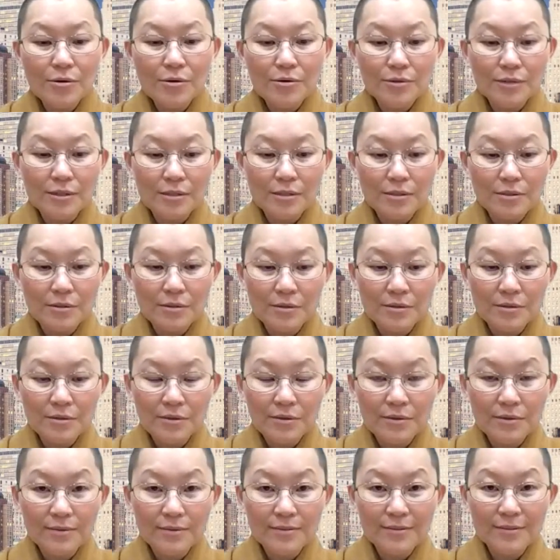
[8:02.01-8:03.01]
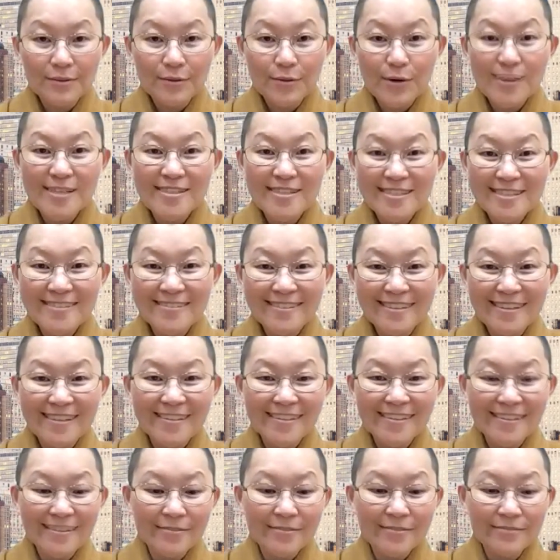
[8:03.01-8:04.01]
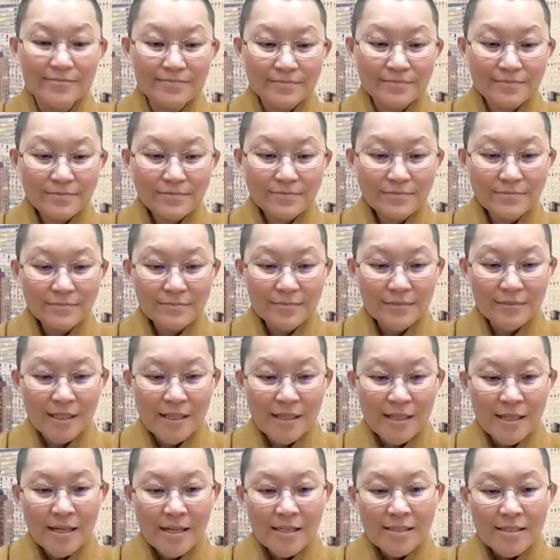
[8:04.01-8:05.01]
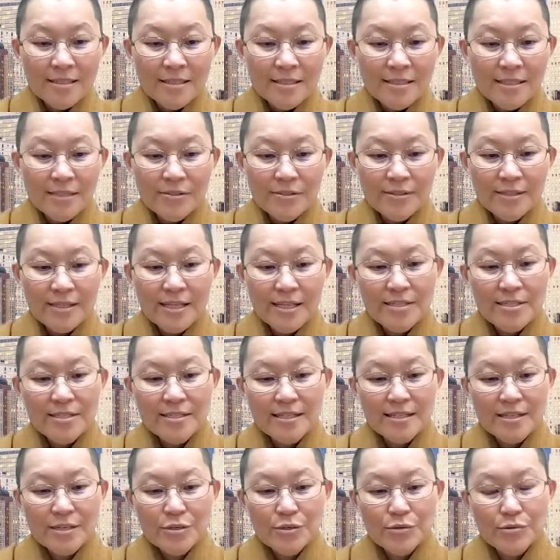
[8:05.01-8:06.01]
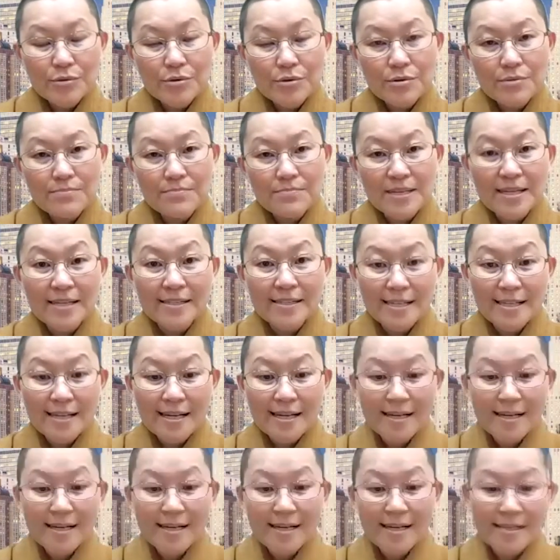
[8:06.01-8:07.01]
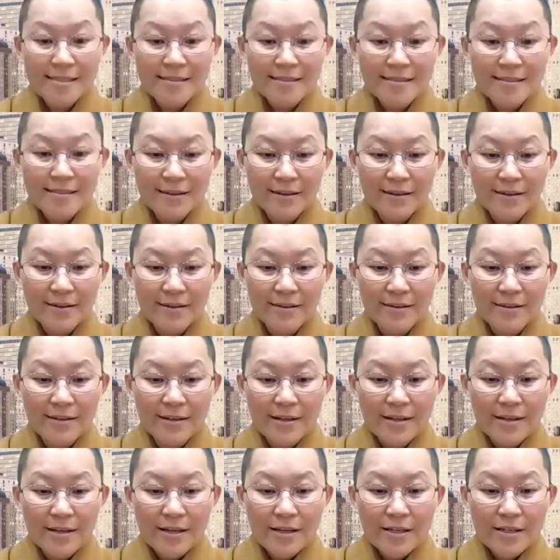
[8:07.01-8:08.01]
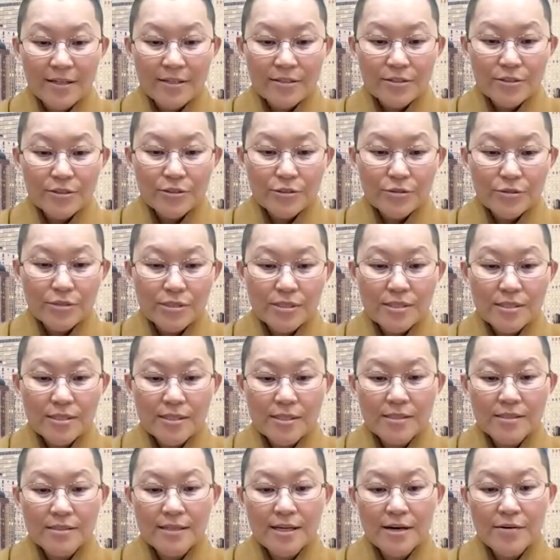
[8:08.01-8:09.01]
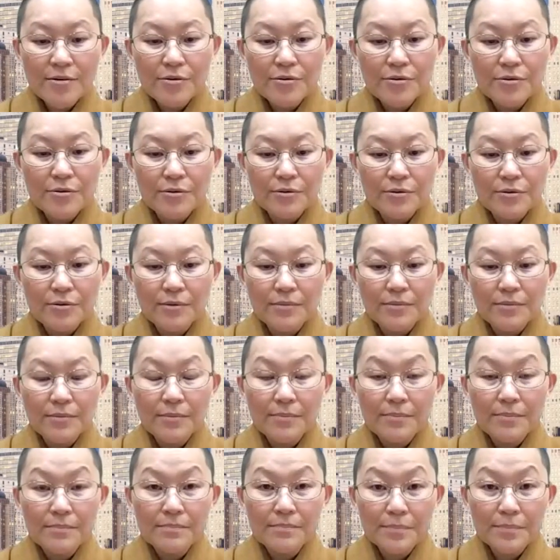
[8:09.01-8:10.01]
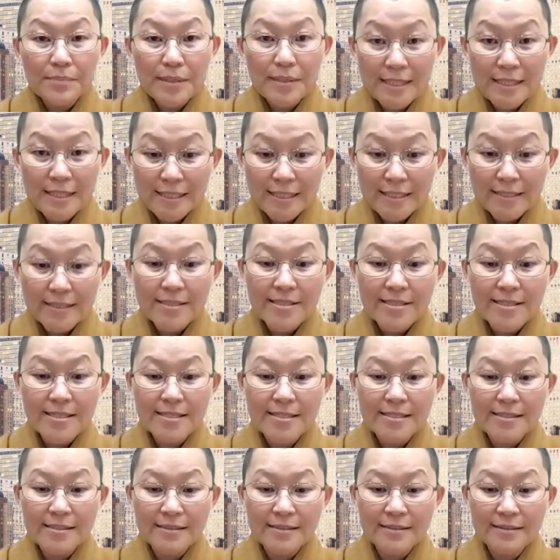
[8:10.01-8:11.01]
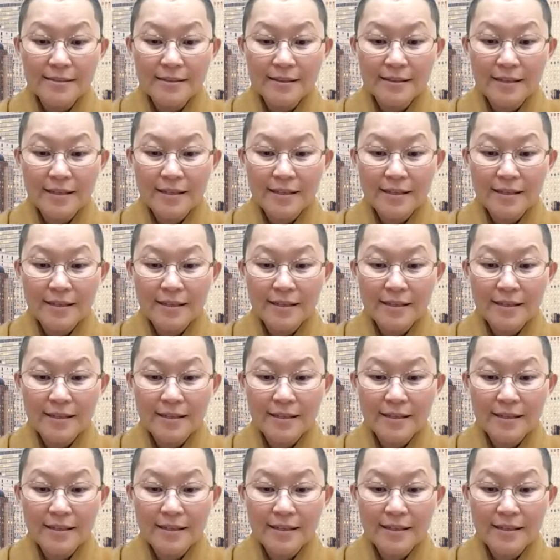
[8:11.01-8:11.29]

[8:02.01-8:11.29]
头的关键点哦。嗯哼，因为大师在说平常心，哈，嗯，就是呢要有平和的心，